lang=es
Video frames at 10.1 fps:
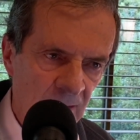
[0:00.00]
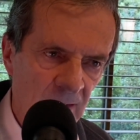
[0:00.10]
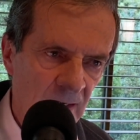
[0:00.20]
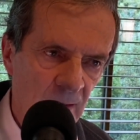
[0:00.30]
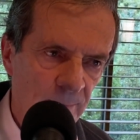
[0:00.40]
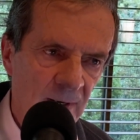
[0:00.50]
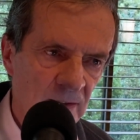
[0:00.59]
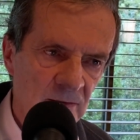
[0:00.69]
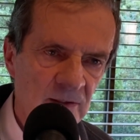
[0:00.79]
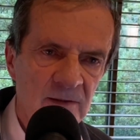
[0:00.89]
que el
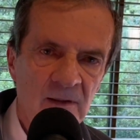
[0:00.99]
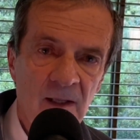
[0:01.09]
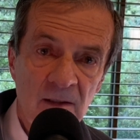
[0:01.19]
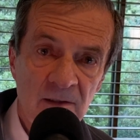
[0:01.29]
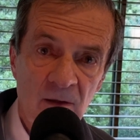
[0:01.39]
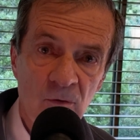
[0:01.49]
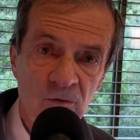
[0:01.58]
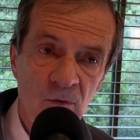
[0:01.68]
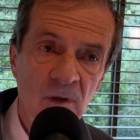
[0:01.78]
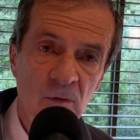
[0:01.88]
país está
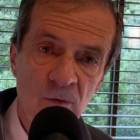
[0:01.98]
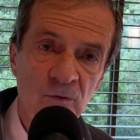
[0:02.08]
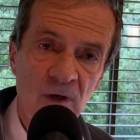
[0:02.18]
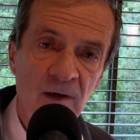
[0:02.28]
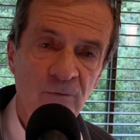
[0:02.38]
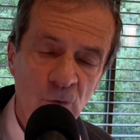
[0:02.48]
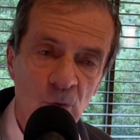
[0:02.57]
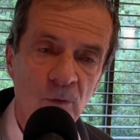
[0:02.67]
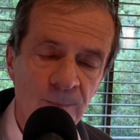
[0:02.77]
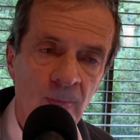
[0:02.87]
deseoso de conocer a
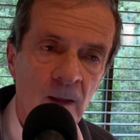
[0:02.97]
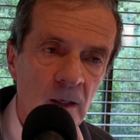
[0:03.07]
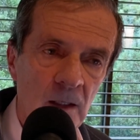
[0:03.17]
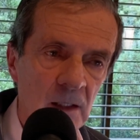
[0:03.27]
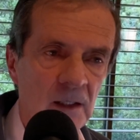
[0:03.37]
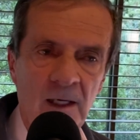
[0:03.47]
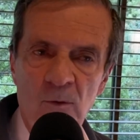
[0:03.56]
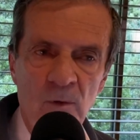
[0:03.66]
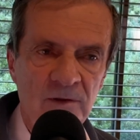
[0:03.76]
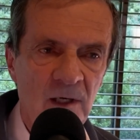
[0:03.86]
fondo y que
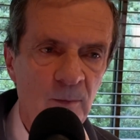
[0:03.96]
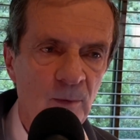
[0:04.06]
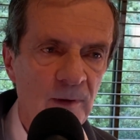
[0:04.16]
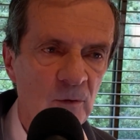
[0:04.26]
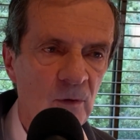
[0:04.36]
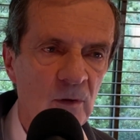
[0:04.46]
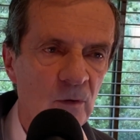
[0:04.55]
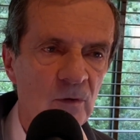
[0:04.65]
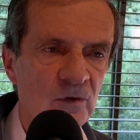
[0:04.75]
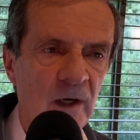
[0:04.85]
no es el momento de
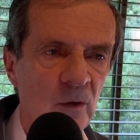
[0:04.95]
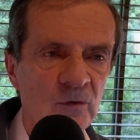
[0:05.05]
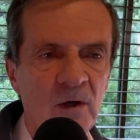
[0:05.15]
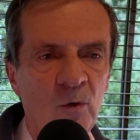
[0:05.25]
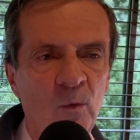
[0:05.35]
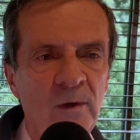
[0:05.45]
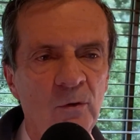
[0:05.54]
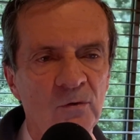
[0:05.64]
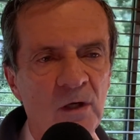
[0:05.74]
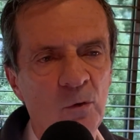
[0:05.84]
conocerlo sino
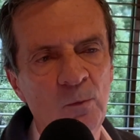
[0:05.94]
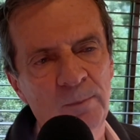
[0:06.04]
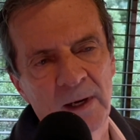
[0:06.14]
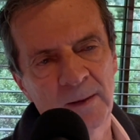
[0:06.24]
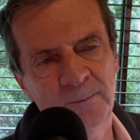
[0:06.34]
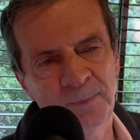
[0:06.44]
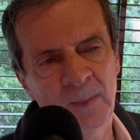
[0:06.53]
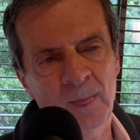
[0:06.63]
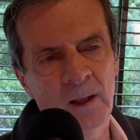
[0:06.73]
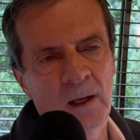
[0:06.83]
cuando se cumpla
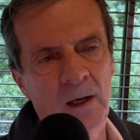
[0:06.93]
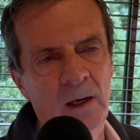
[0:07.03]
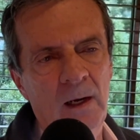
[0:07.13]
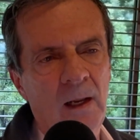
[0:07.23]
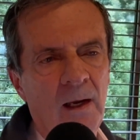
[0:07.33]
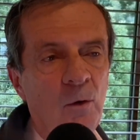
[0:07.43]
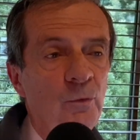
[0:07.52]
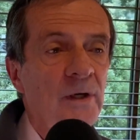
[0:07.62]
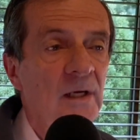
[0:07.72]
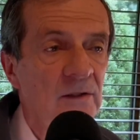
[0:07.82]
la
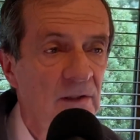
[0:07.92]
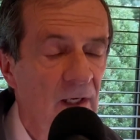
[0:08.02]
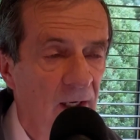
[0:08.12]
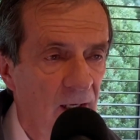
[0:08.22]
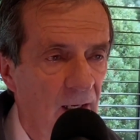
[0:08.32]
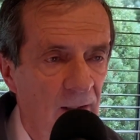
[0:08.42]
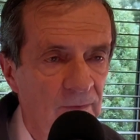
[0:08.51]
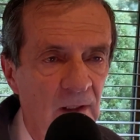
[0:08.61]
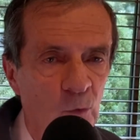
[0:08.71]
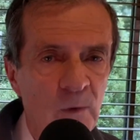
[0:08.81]
audiencia
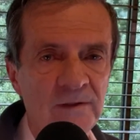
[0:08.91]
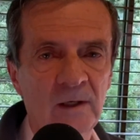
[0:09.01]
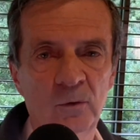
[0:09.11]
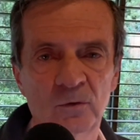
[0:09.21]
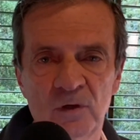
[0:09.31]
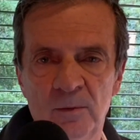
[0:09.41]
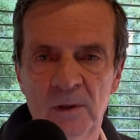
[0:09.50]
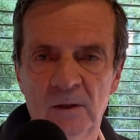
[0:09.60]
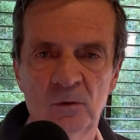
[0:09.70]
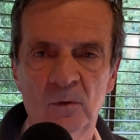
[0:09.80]
ante el juez de
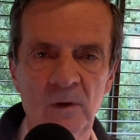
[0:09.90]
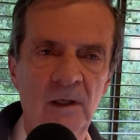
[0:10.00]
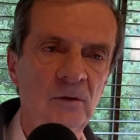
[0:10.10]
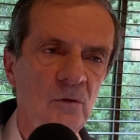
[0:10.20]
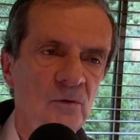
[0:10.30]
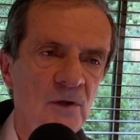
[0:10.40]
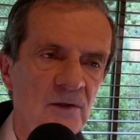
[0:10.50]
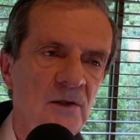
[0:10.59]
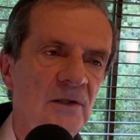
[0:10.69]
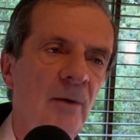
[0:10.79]
conocimiento,
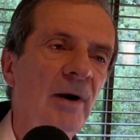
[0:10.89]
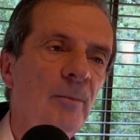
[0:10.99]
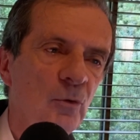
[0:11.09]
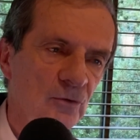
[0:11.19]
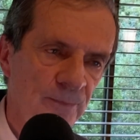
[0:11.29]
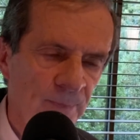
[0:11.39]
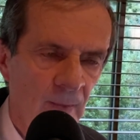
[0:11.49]
entonces sí sabremos.